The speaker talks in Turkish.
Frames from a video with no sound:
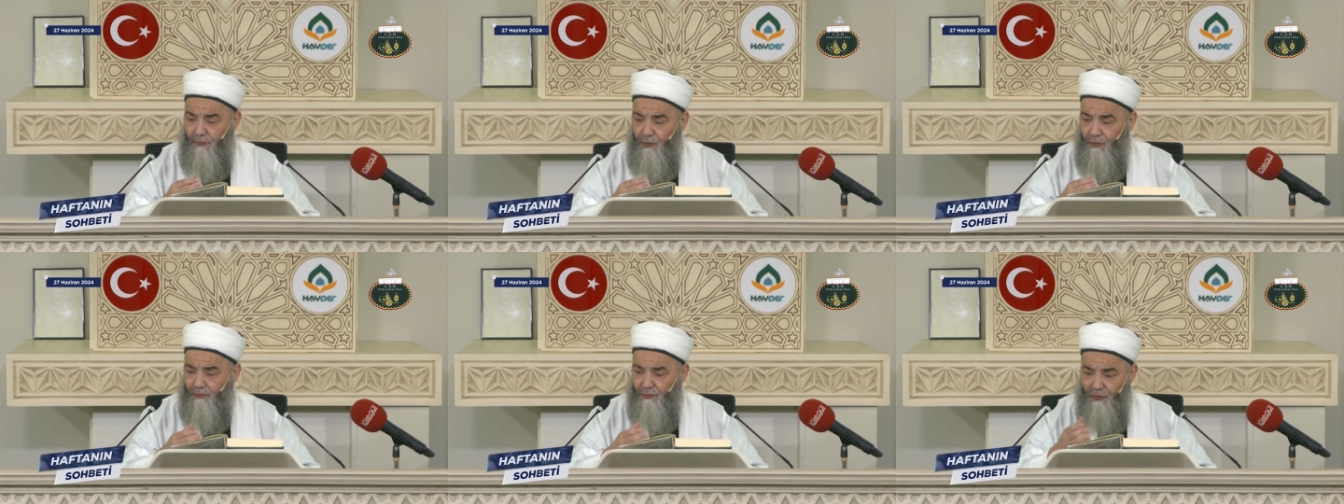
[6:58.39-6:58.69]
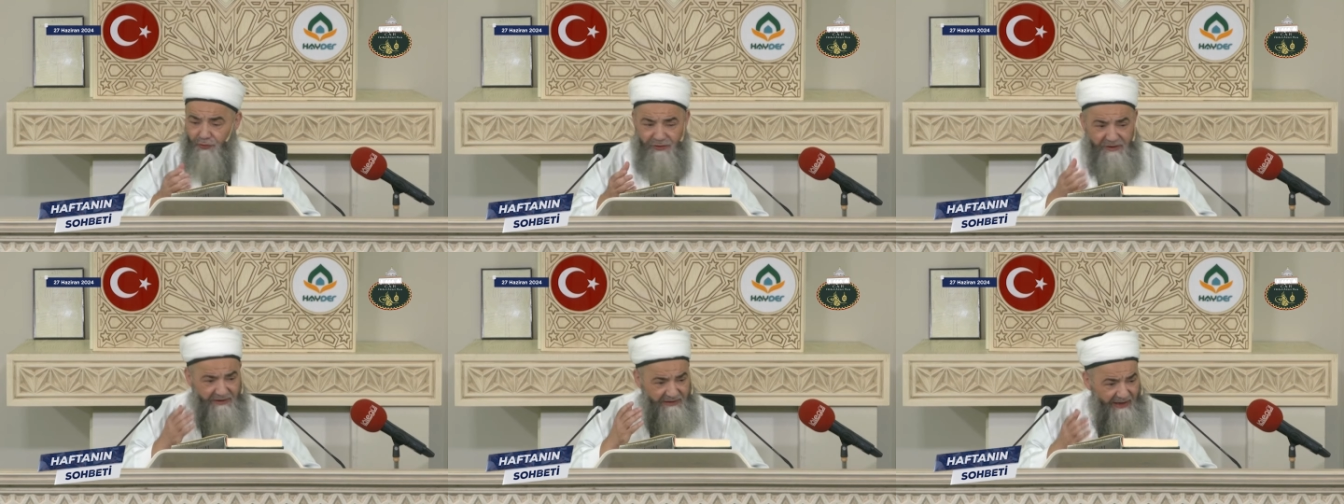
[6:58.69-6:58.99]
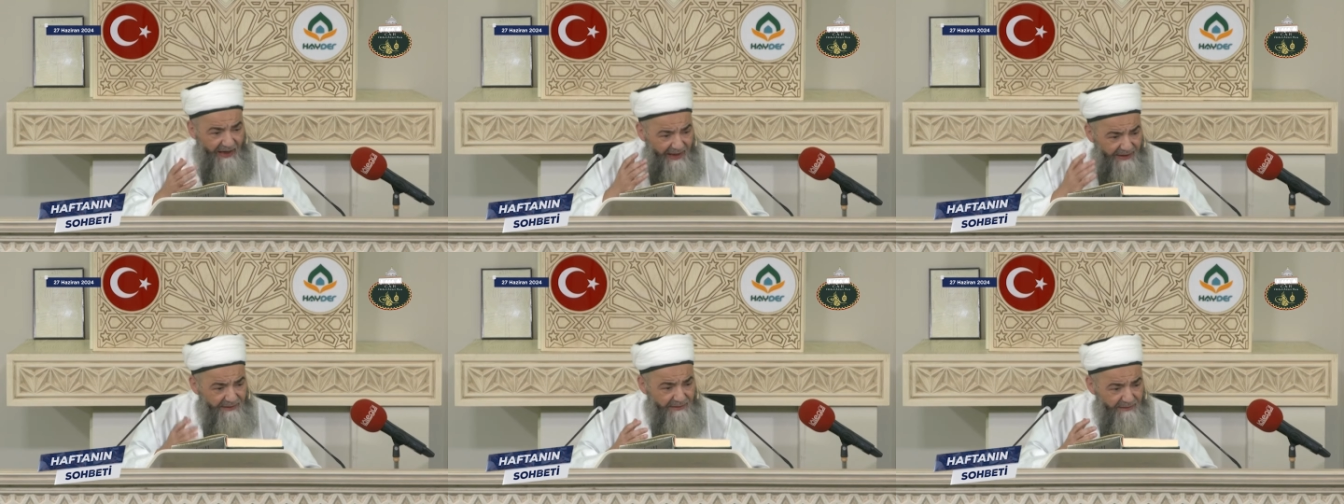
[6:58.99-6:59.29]
dümdüz
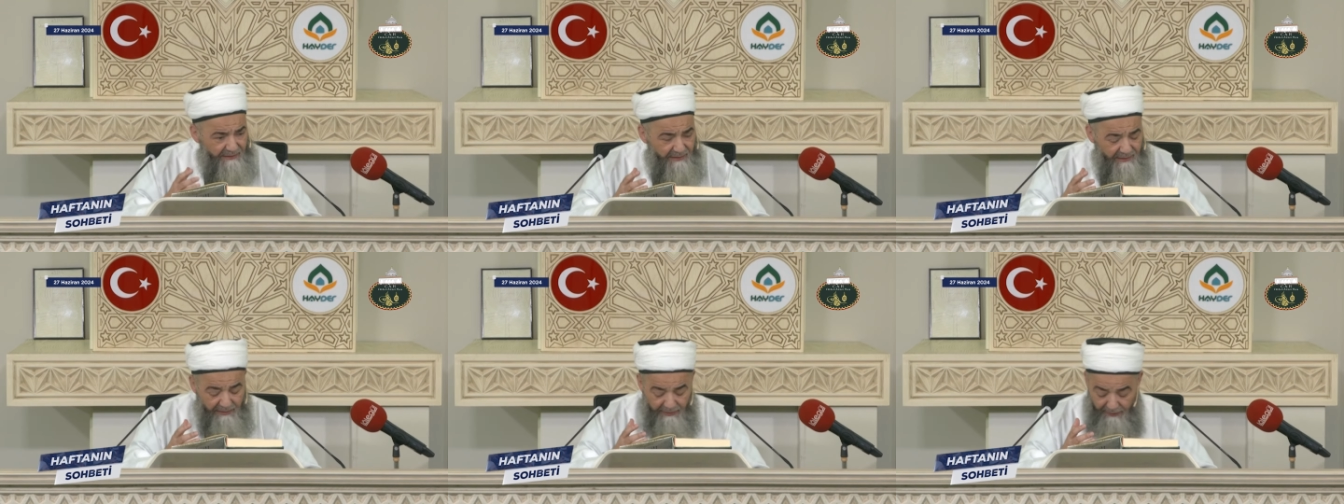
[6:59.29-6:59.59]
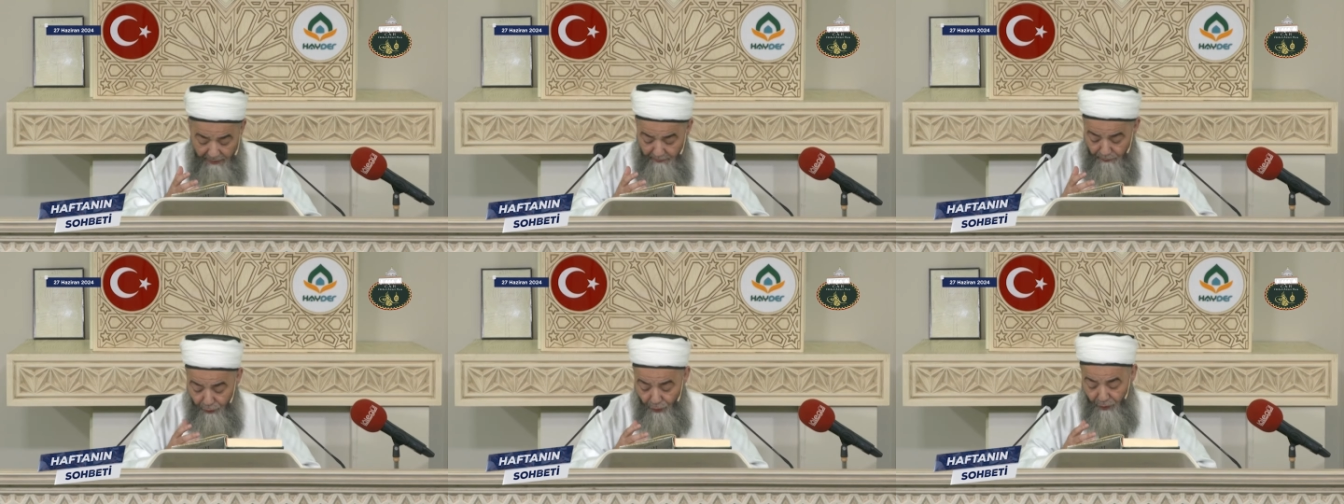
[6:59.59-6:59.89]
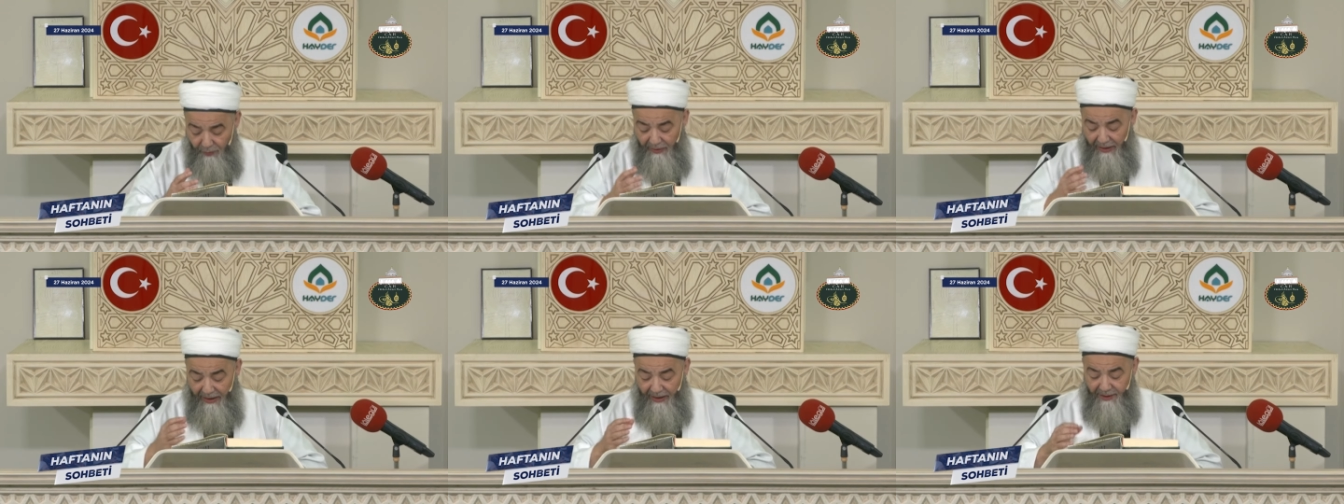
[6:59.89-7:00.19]
giden
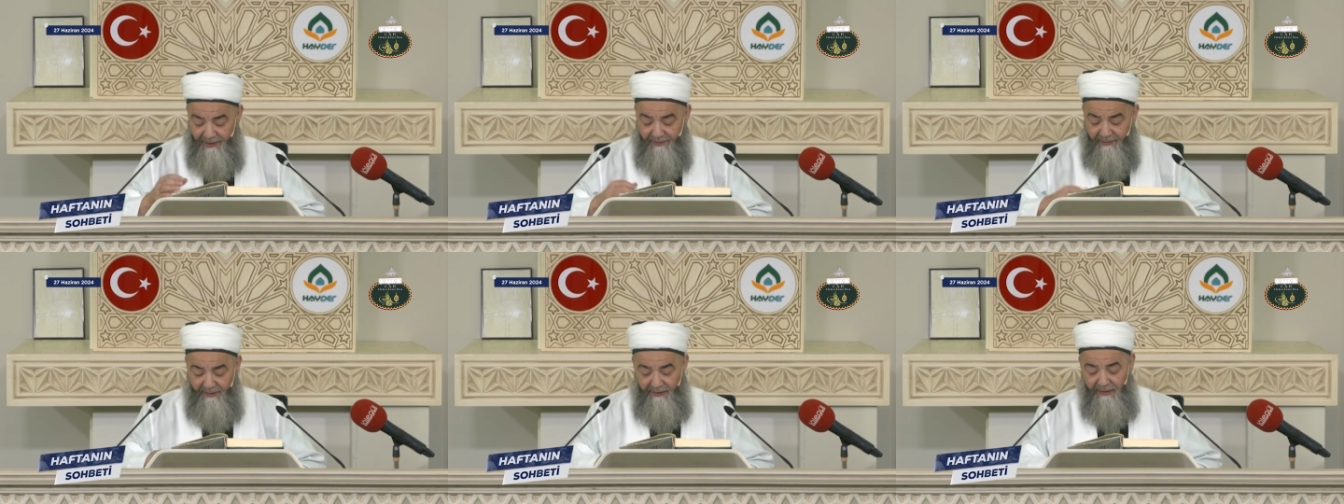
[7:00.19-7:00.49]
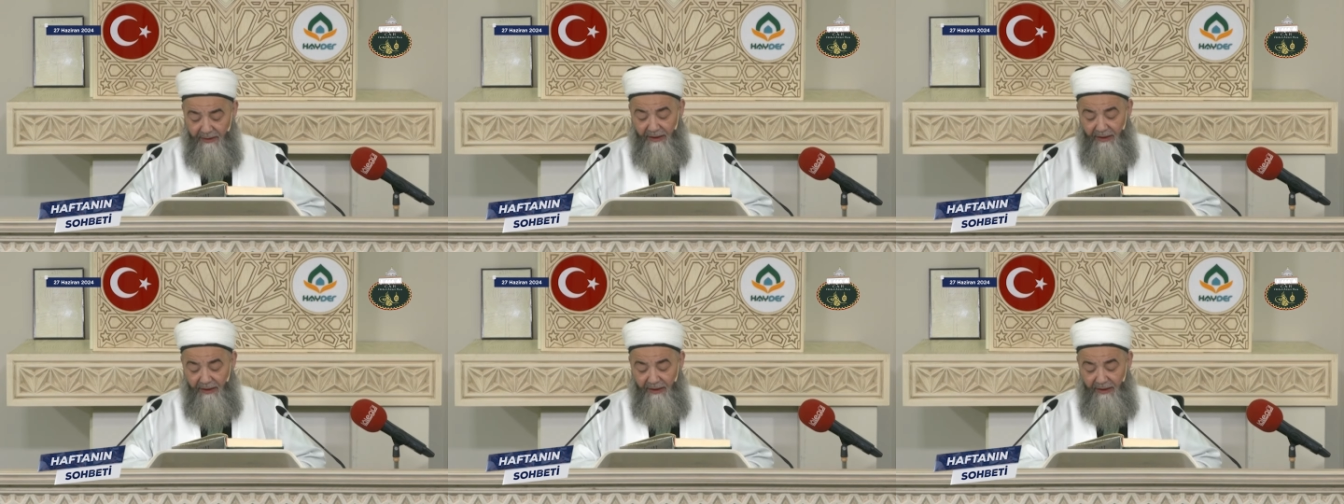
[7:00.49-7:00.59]
bunlar